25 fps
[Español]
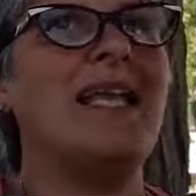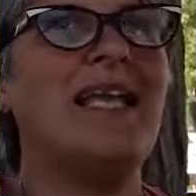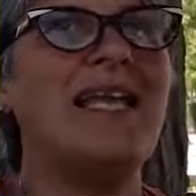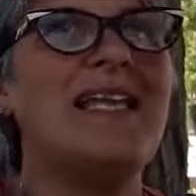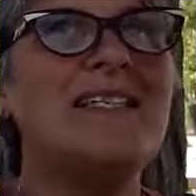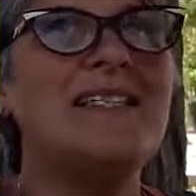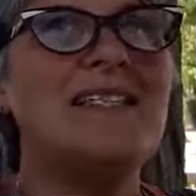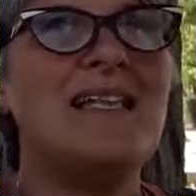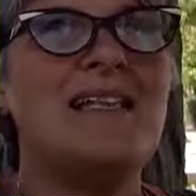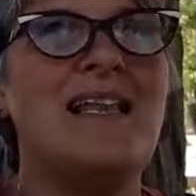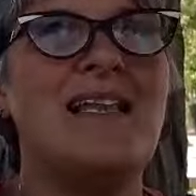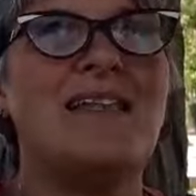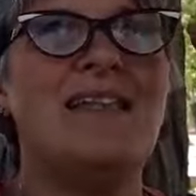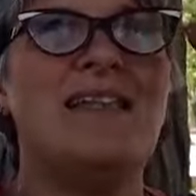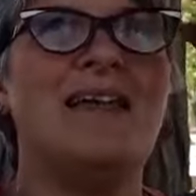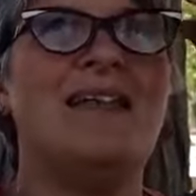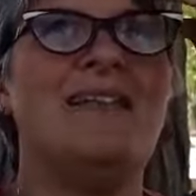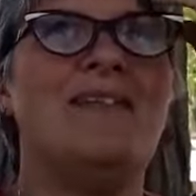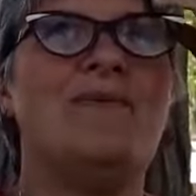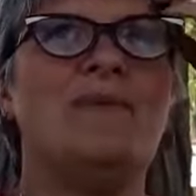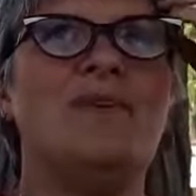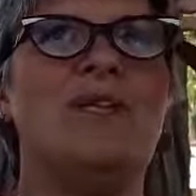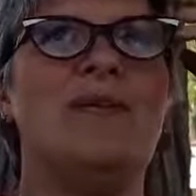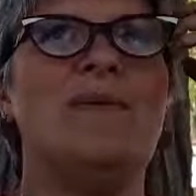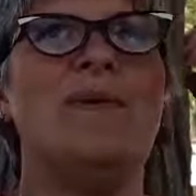Esa es la idea
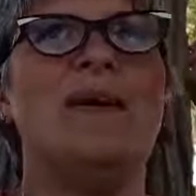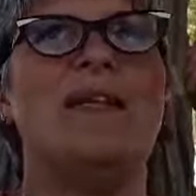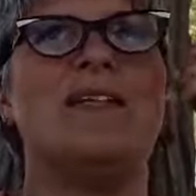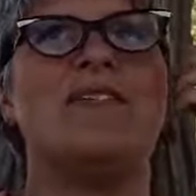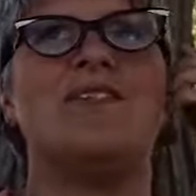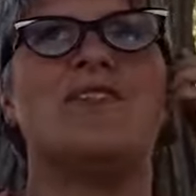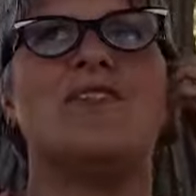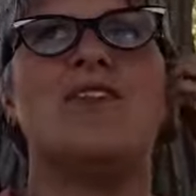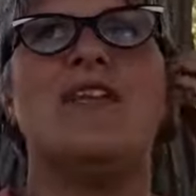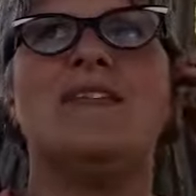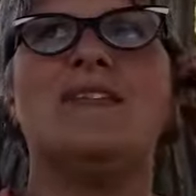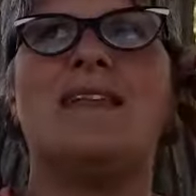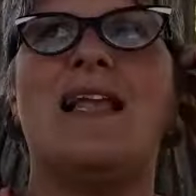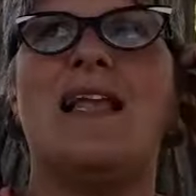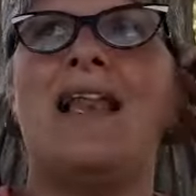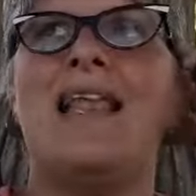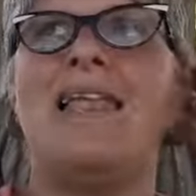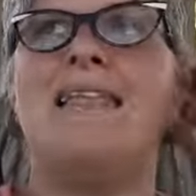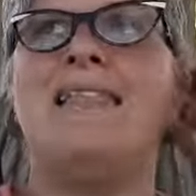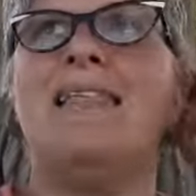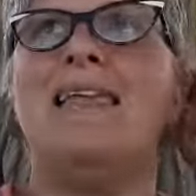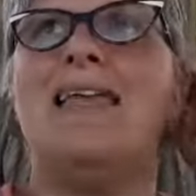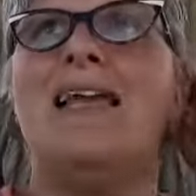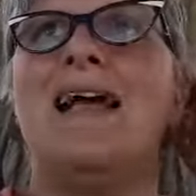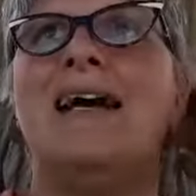del universo, esa es la
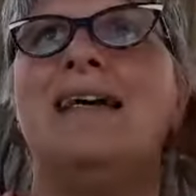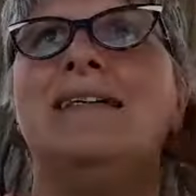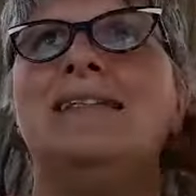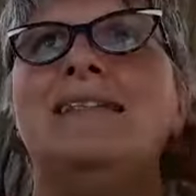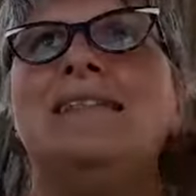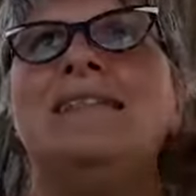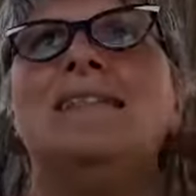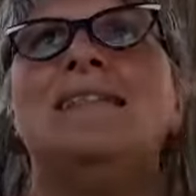idea